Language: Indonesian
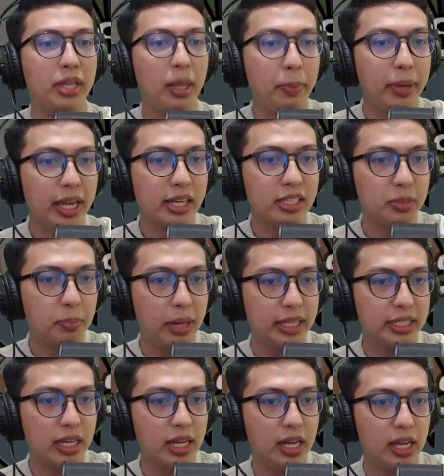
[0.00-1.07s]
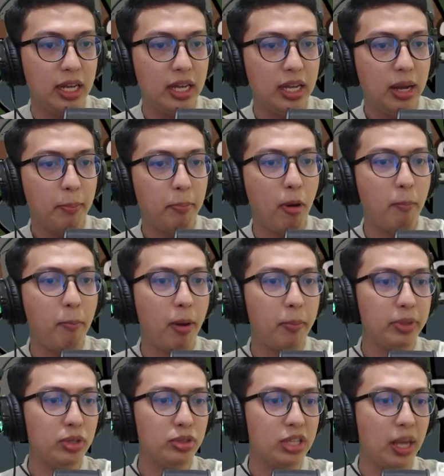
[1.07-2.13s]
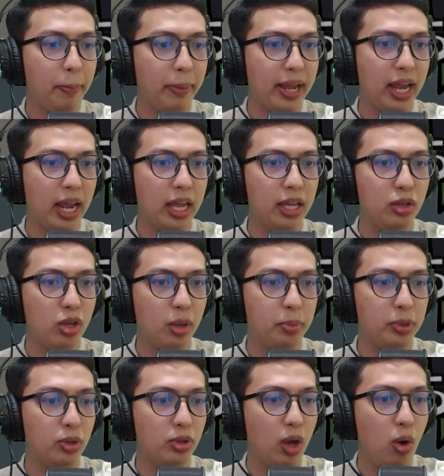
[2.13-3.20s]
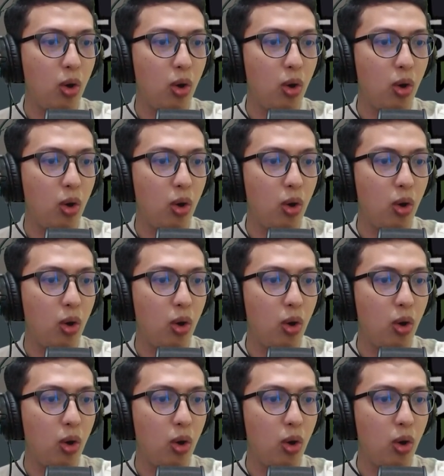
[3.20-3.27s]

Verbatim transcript: Tapi yang sebelahnya Pom Pom itu siapa yang kayak gitu ya bentuknya?